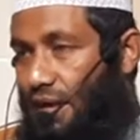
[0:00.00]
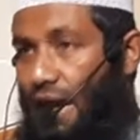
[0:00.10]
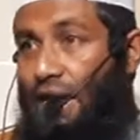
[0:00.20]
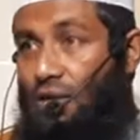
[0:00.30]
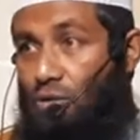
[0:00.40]

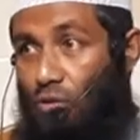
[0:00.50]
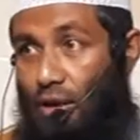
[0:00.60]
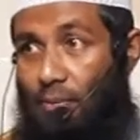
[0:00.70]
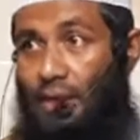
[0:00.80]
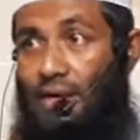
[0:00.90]
নাক
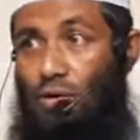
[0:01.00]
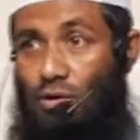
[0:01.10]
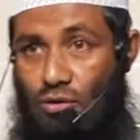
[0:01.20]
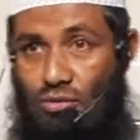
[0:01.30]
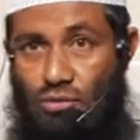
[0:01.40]
দুলামালিন
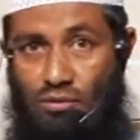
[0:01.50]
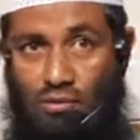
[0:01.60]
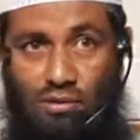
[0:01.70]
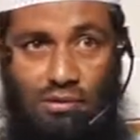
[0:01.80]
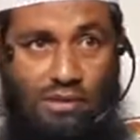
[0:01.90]
হোক
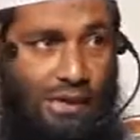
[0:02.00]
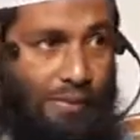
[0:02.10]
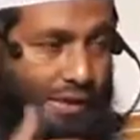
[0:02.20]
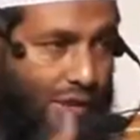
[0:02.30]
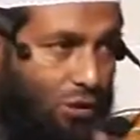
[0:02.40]
সে
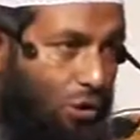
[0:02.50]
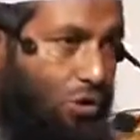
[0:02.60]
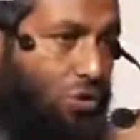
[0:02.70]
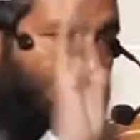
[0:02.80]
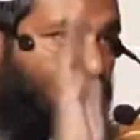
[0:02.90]
ব্যক্তি
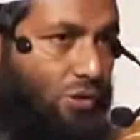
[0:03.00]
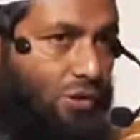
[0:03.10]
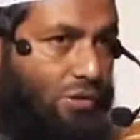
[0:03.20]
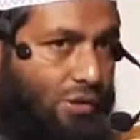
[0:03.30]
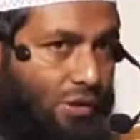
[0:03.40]
ধ্বংস হোক
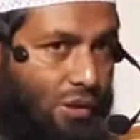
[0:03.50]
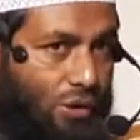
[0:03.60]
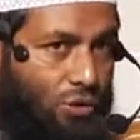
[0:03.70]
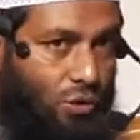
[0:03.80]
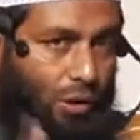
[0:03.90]

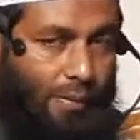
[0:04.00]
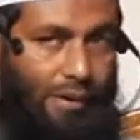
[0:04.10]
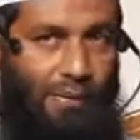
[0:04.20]
দুই নম্বর